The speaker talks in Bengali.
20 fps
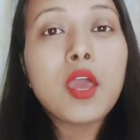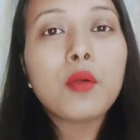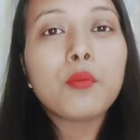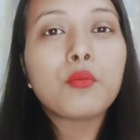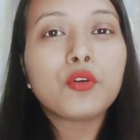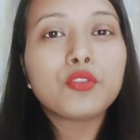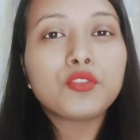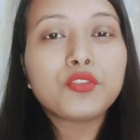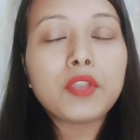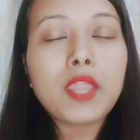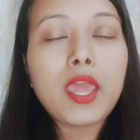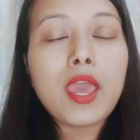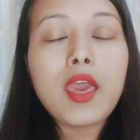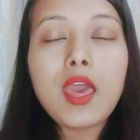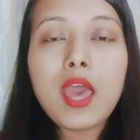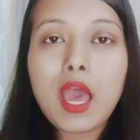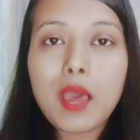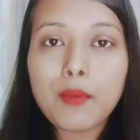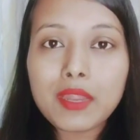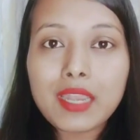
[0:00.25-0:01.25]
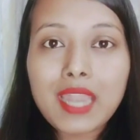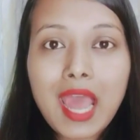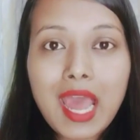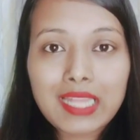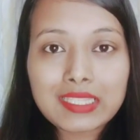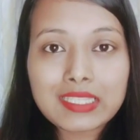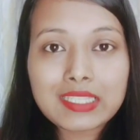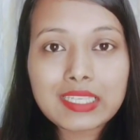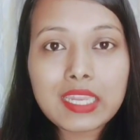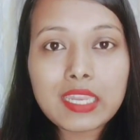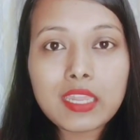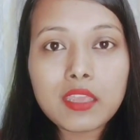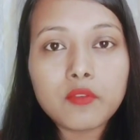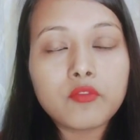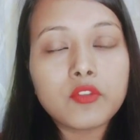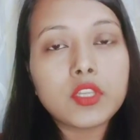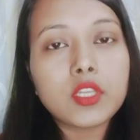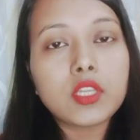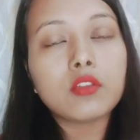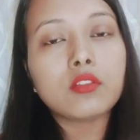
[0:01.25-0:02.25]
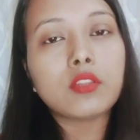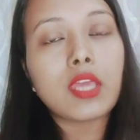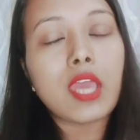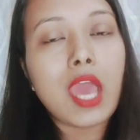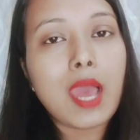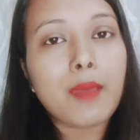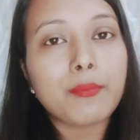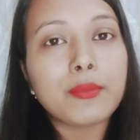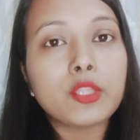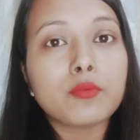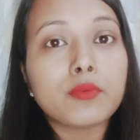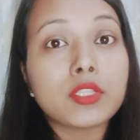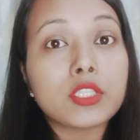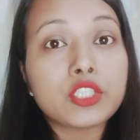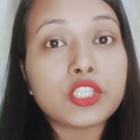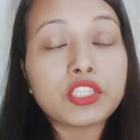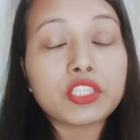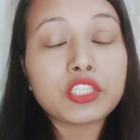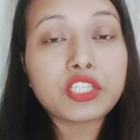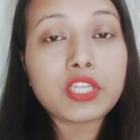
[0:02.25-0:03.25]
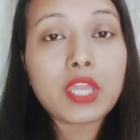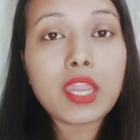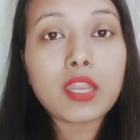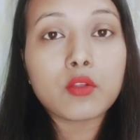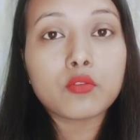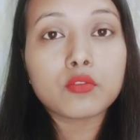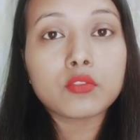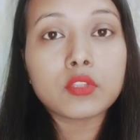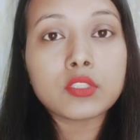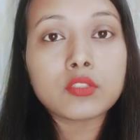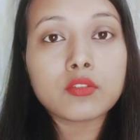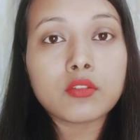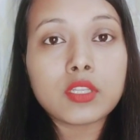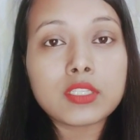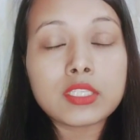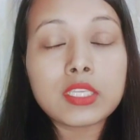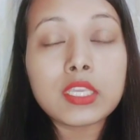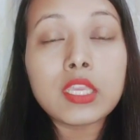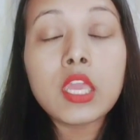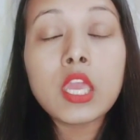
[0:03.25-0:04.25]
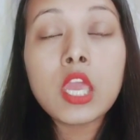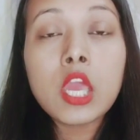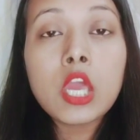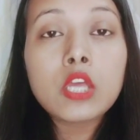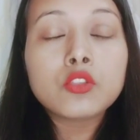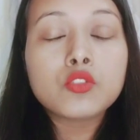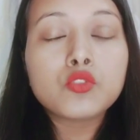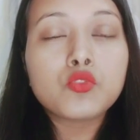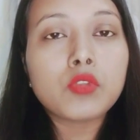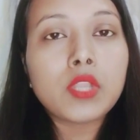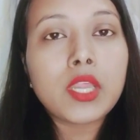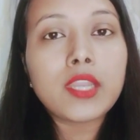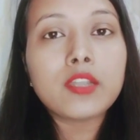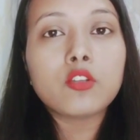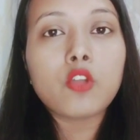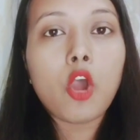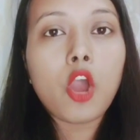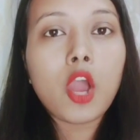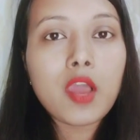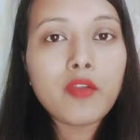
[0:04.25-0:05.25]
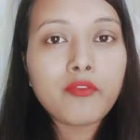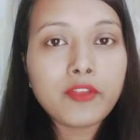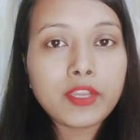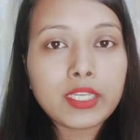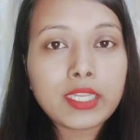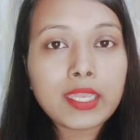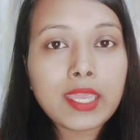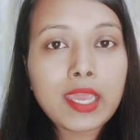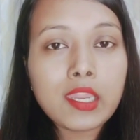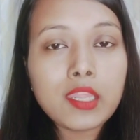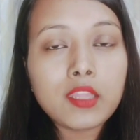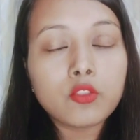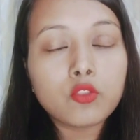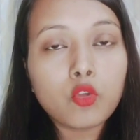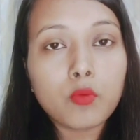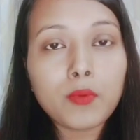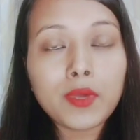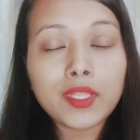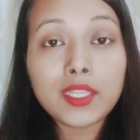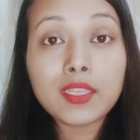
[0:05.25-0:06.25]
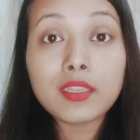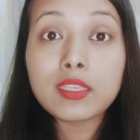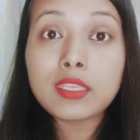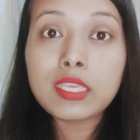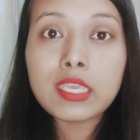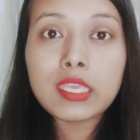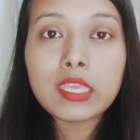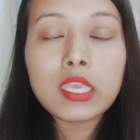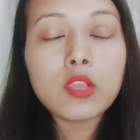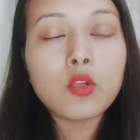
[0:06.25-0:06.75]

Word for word: বন্ধুরা আমার আজকের এই ভিডিওতে আমি তোমাদের সাথে শেয়ার করতে চলেছি চুলের ডগা ফেটে গেলে তোমাদের কি কি